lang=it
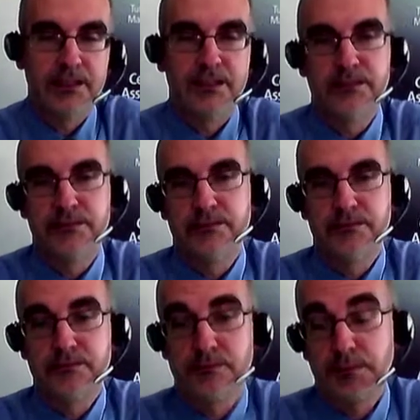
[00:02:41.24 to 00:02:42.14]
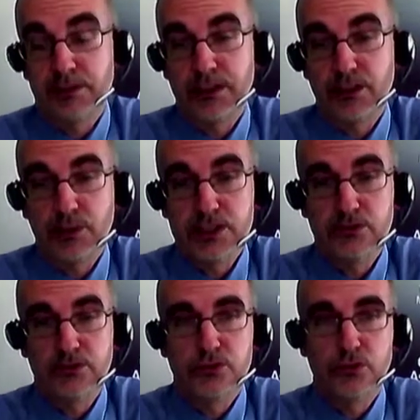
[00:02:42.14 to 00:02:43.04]
Ehm, per fare questo
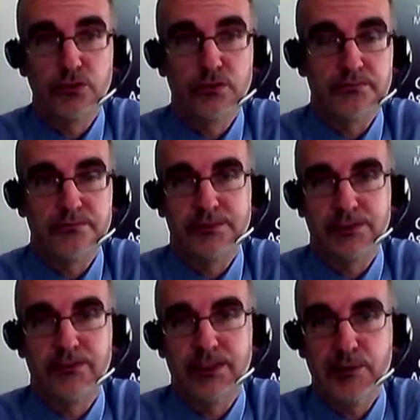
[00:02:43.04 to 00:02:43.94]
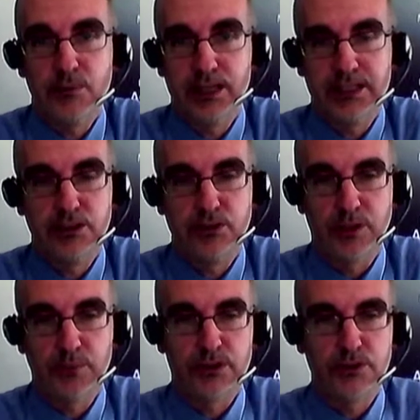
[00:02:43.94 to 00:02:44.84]
non solo ci avvaliamo anche di
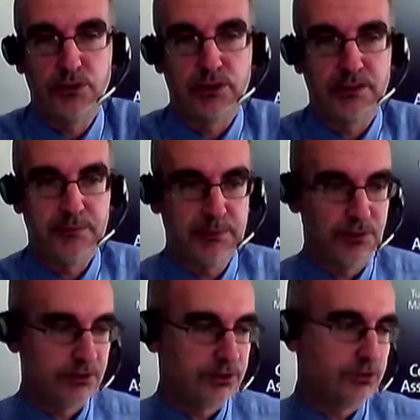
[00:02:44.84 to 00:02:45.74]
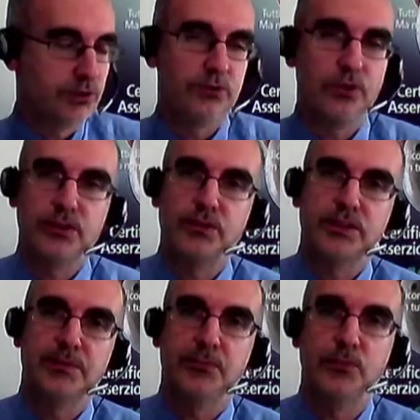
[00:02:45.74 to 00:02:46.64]
collaboratori, abbiamo costituito quello che noi
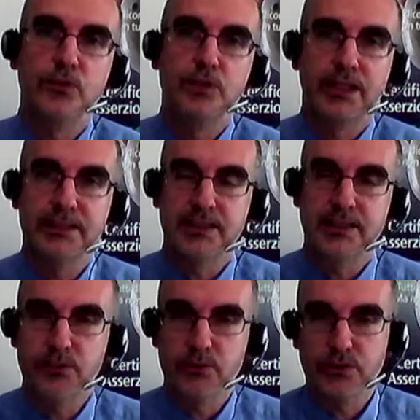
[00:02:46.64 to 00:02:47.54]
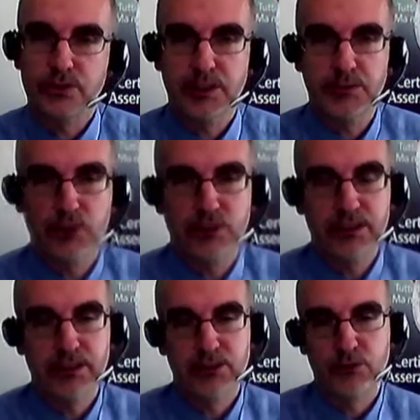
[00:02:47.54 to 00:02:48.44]
chiamiamo un green network, IMQ
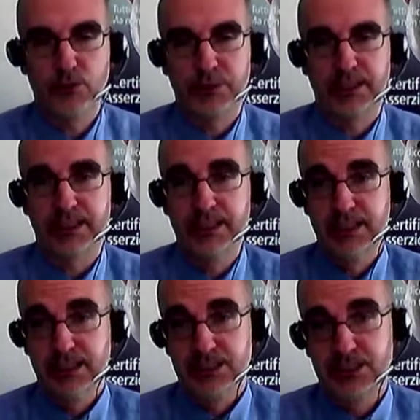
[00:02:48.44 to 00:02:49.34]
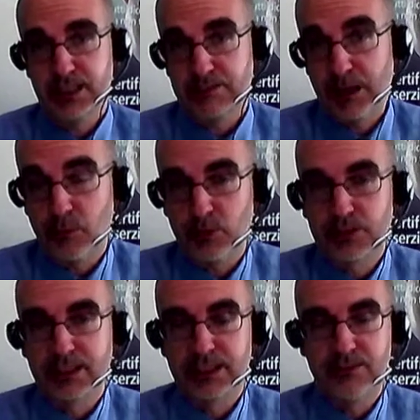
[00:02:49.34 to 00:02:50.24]
Green Network, perché sia a
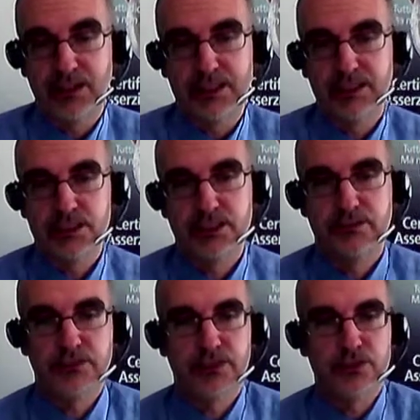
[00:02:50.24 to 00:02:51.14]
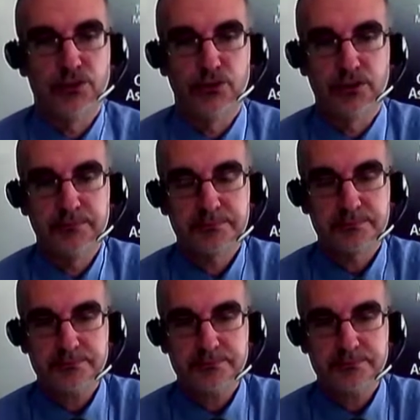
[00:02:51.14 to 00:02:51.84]
monte che a valle della certificazione